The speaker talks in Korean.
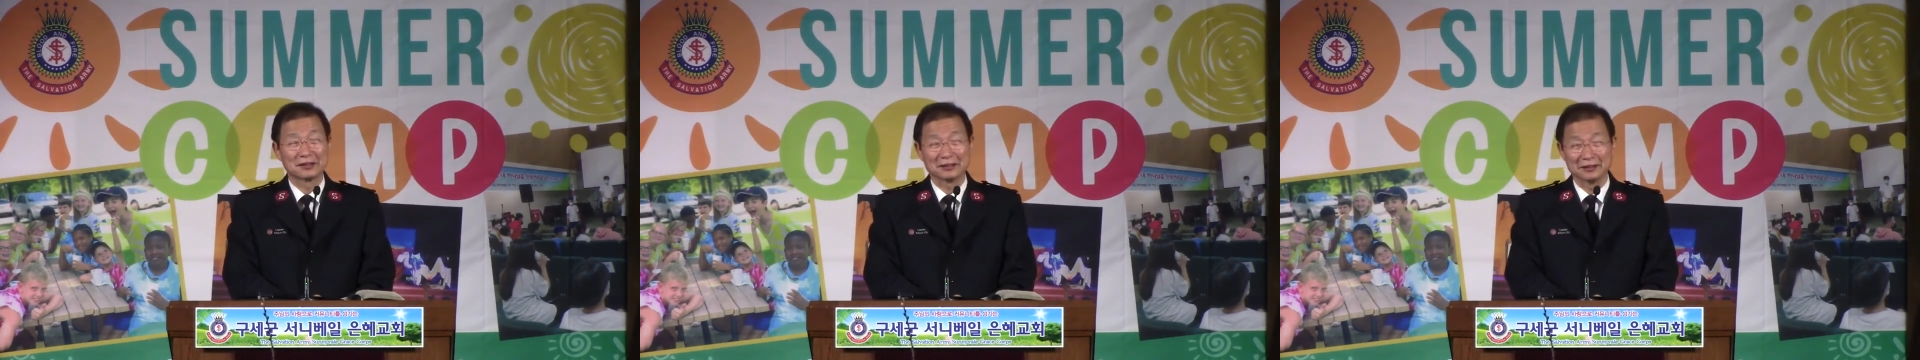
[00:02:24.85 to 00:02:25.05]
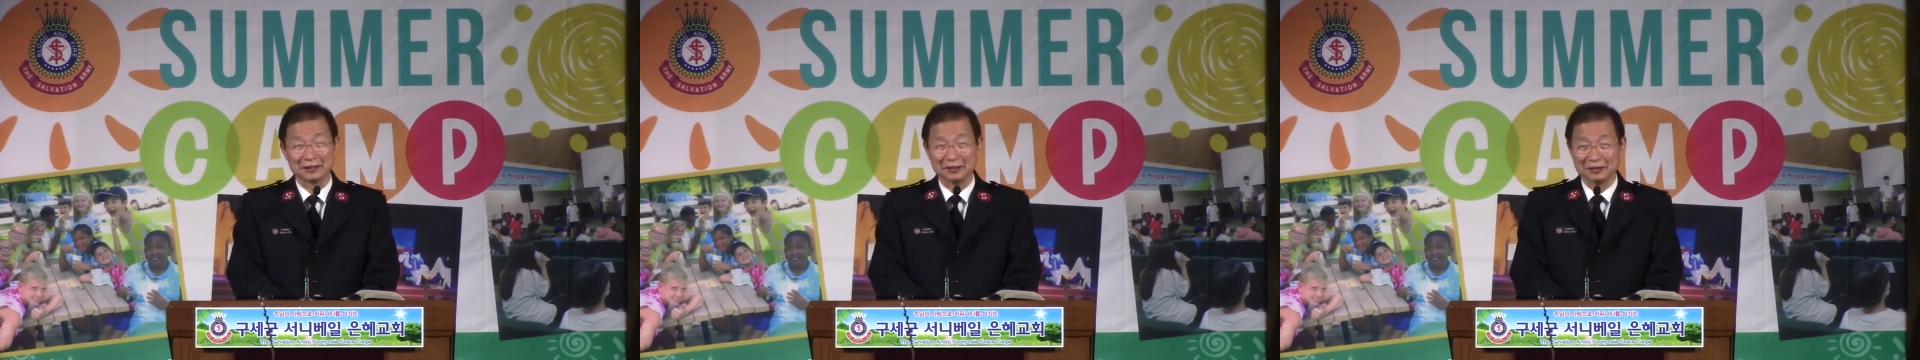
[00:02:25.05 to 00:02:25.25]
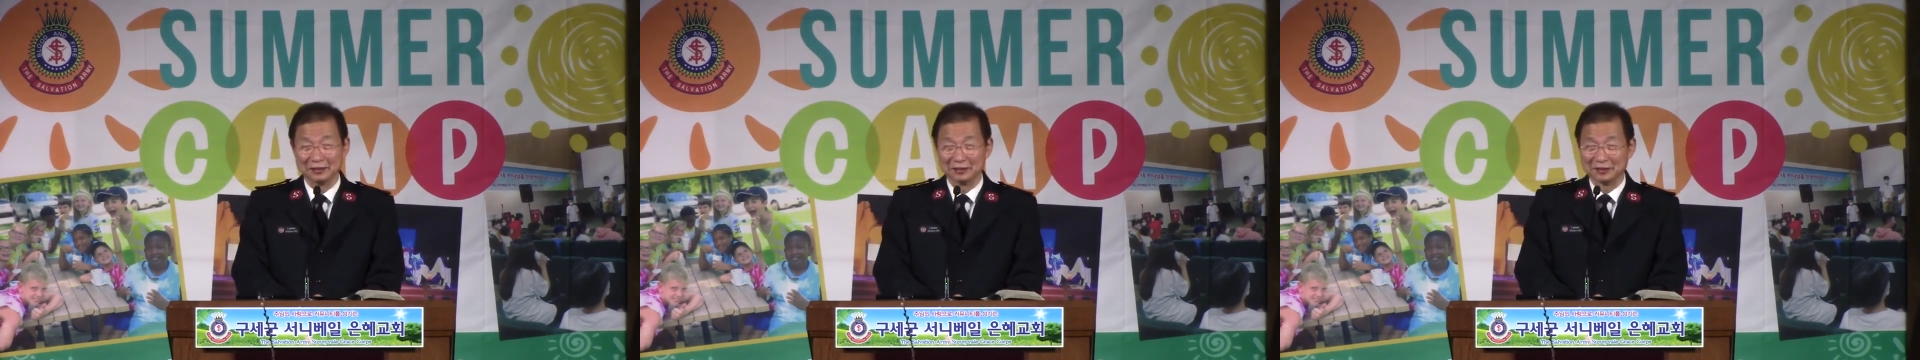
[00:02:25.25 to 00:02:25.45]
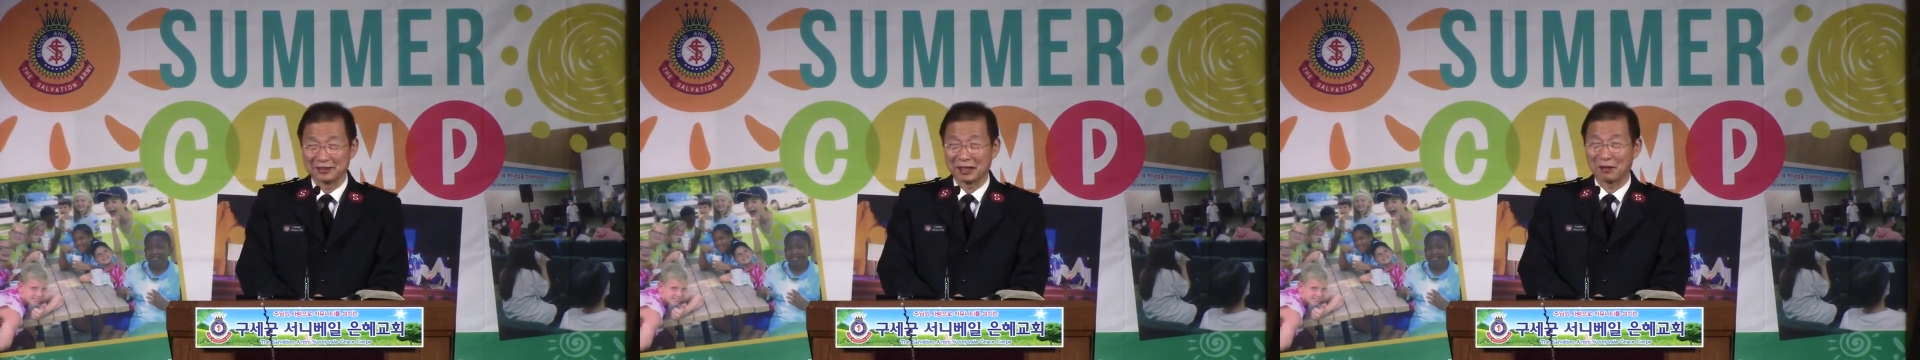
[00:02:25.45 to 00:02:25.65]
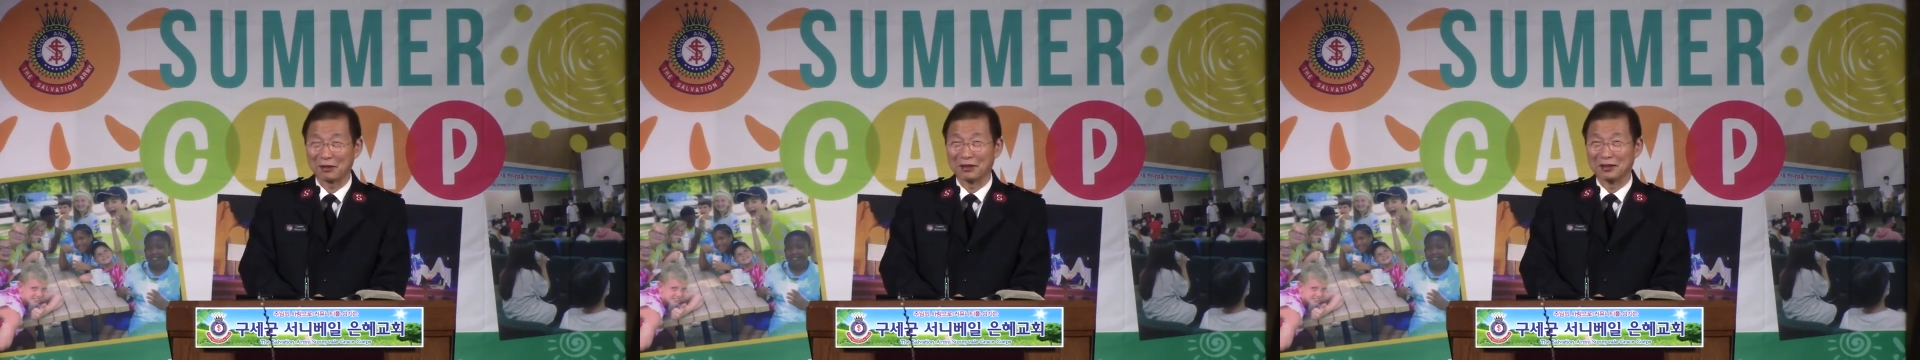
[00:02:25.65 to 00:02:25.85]
그
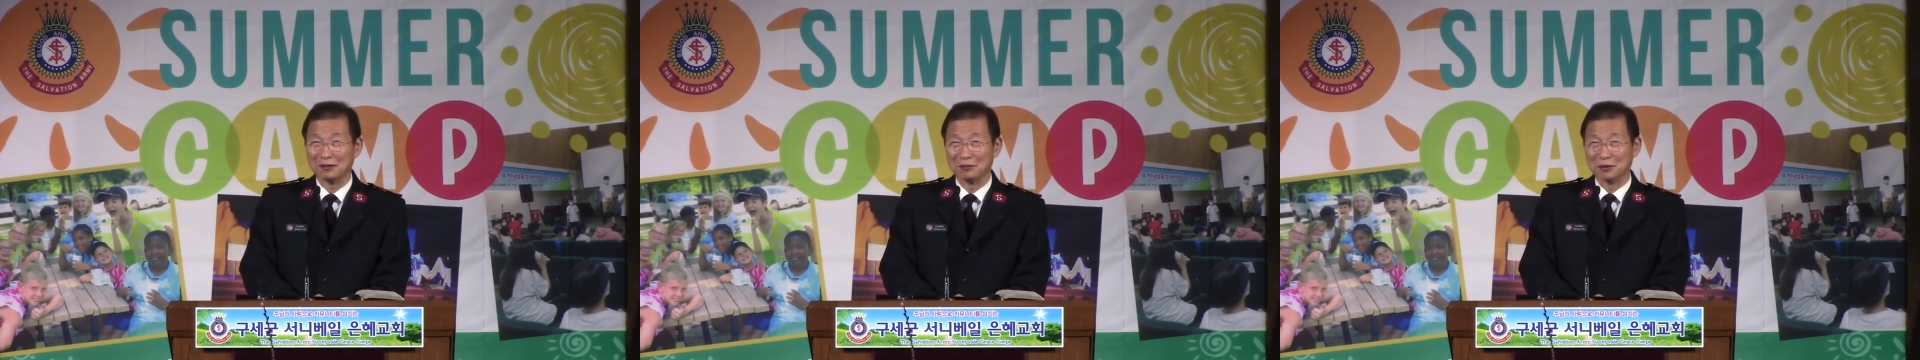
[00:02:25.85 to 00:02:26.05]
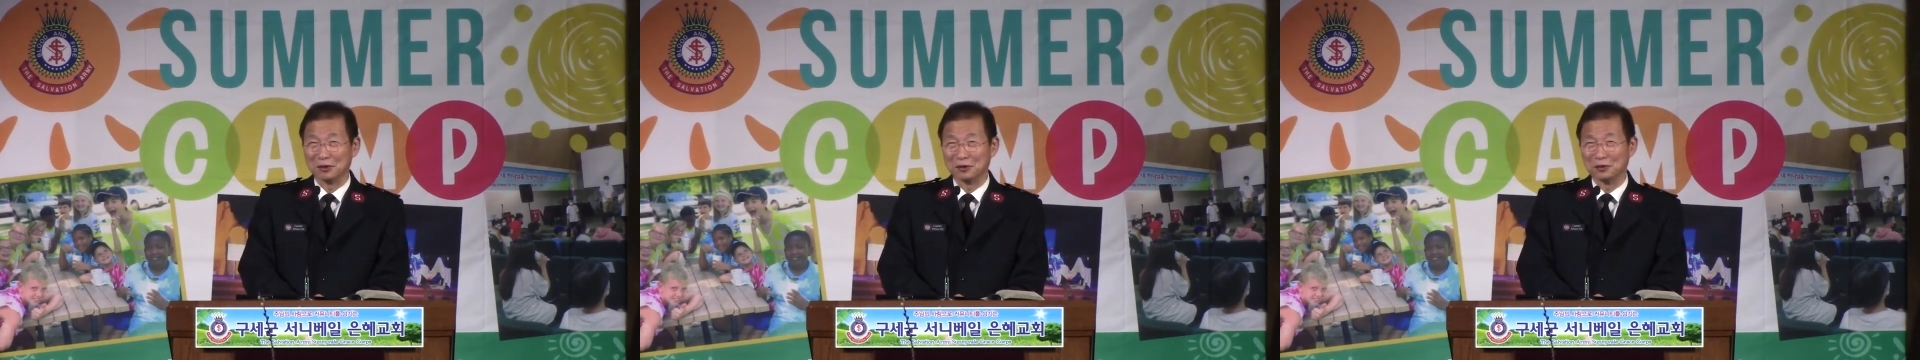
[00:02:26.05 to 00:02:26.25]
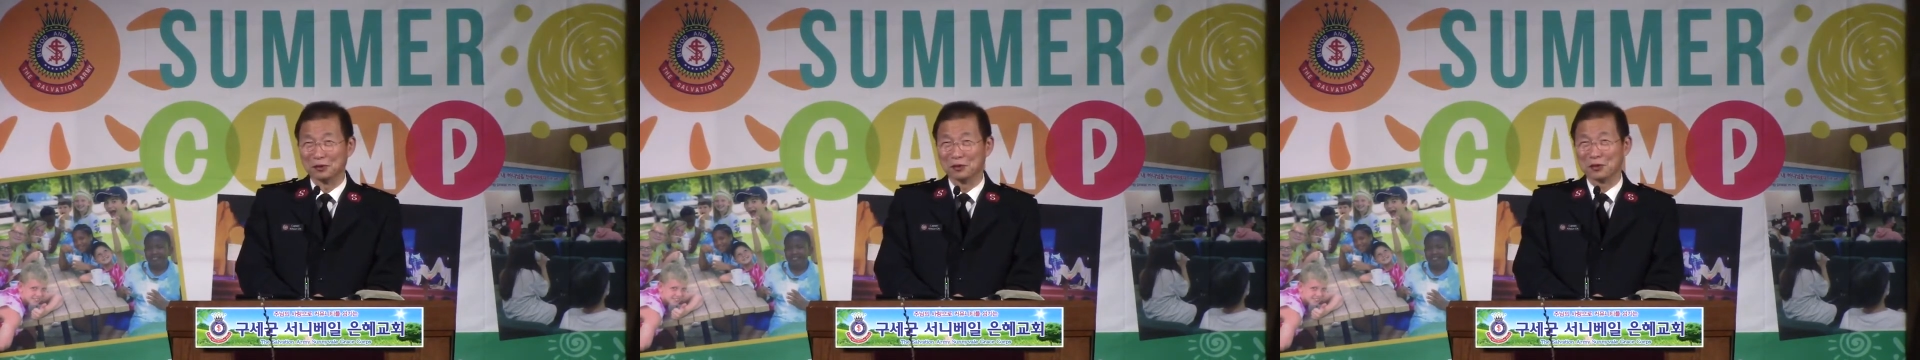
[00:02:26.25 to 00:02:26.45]
사관님들도